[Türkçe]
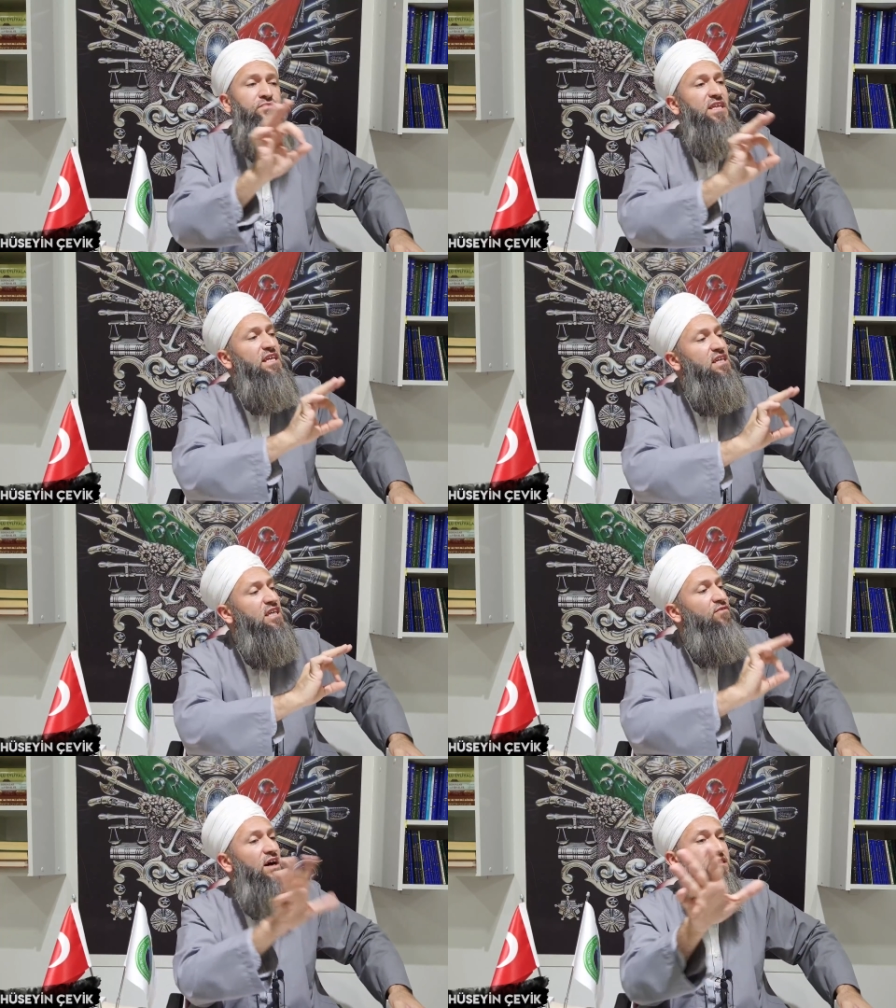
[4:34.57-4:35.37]
İyi
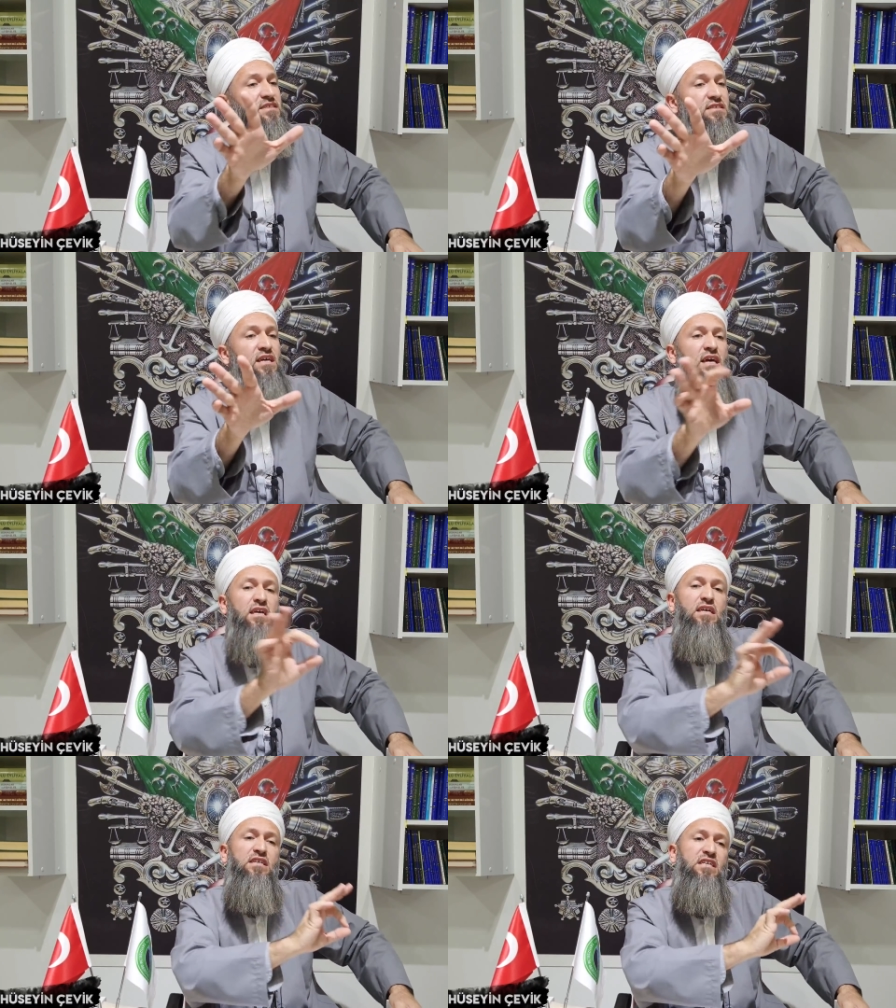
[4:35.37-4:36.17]
ki varsınız.
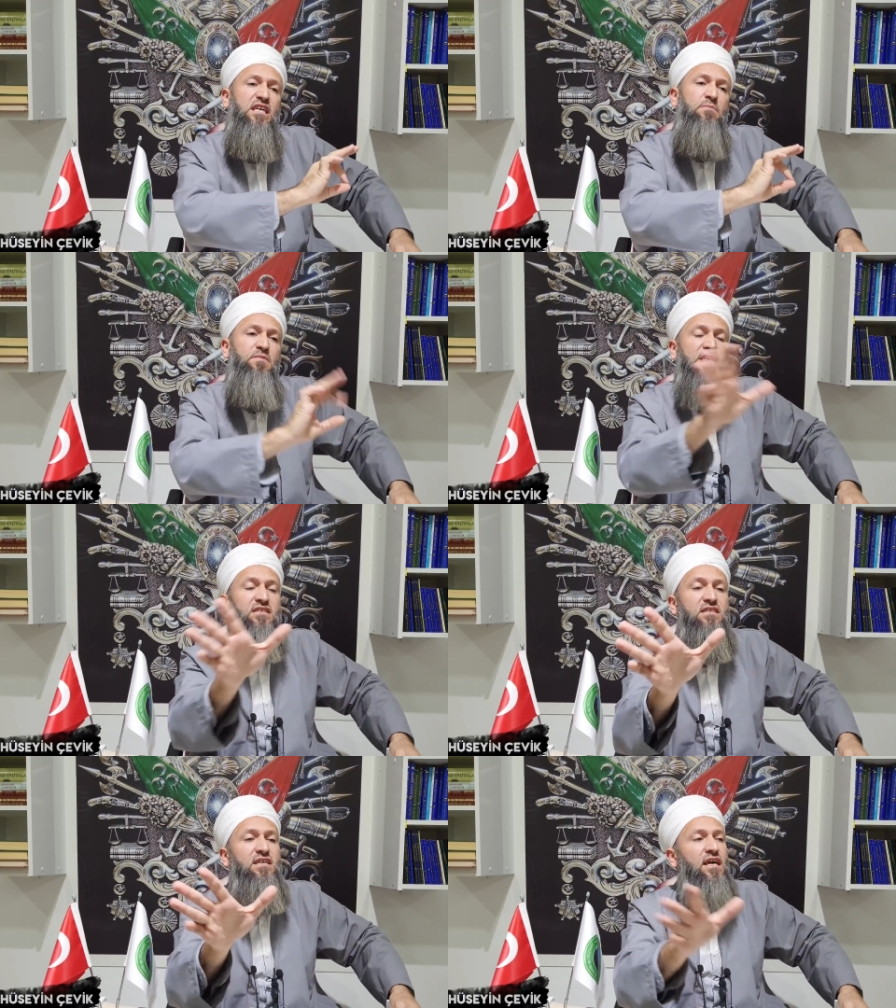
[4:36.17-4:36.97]
İyi ki
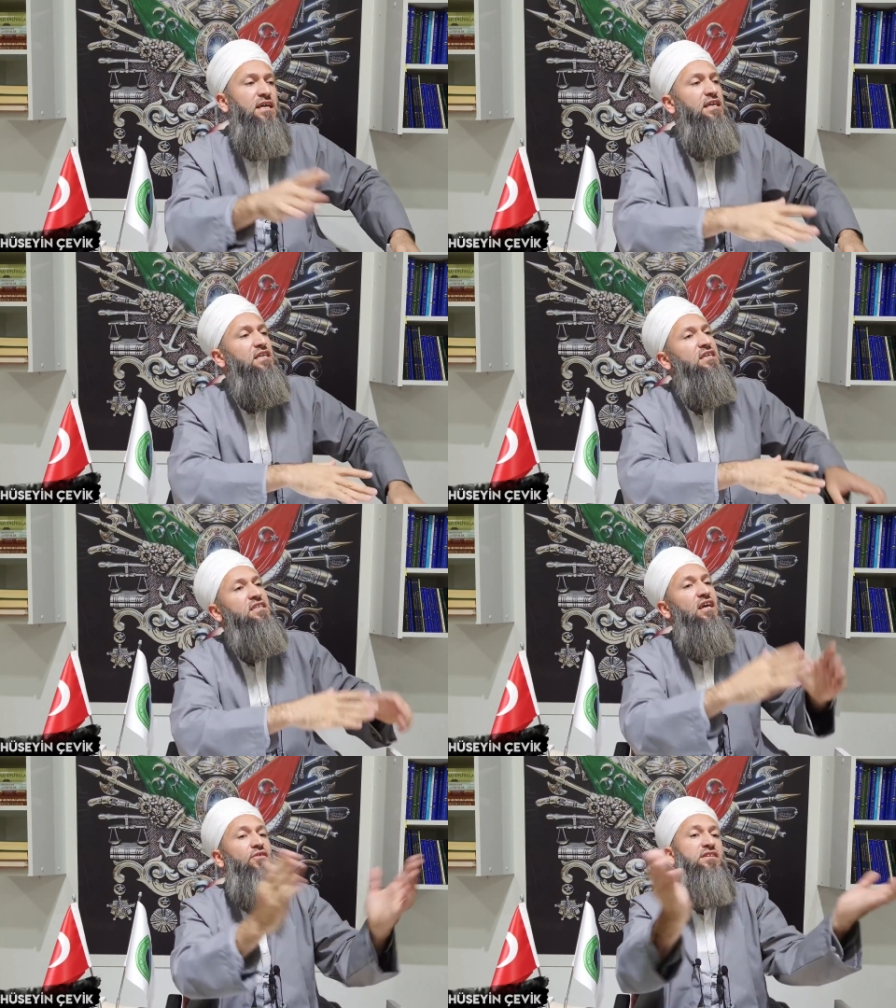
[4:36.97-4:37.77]
ibnesiniz. İyi ki
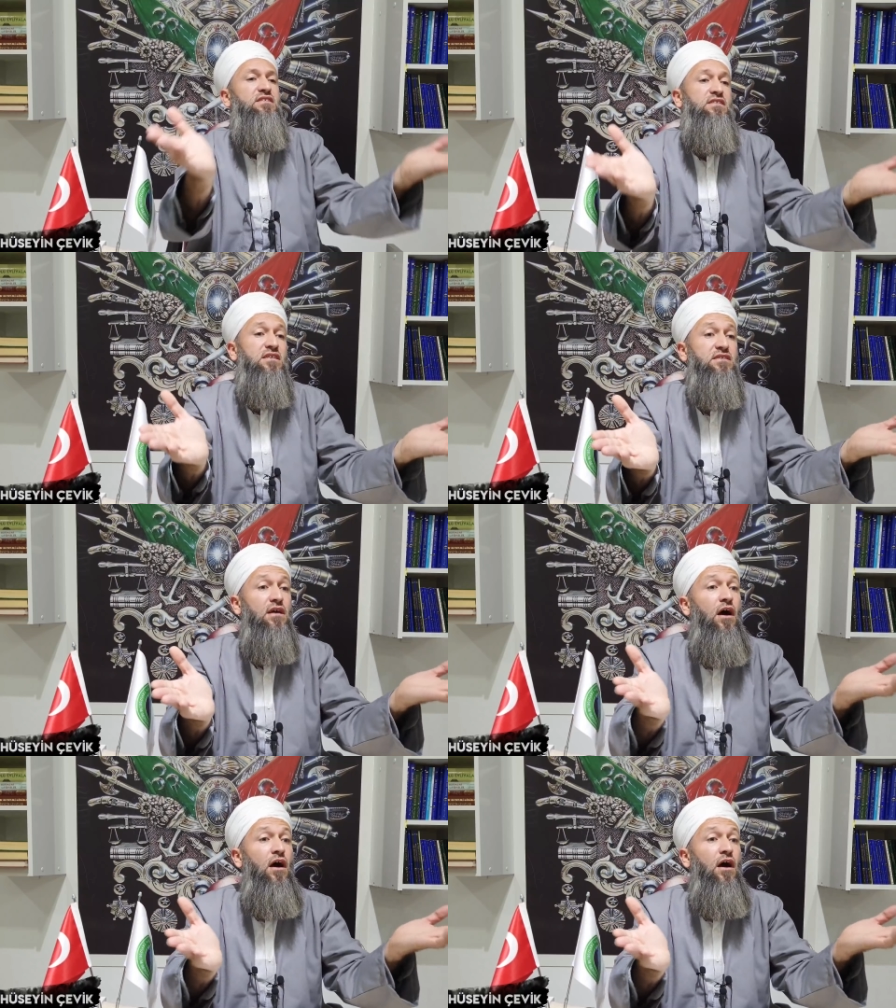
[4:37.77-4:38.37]
travestisiniz.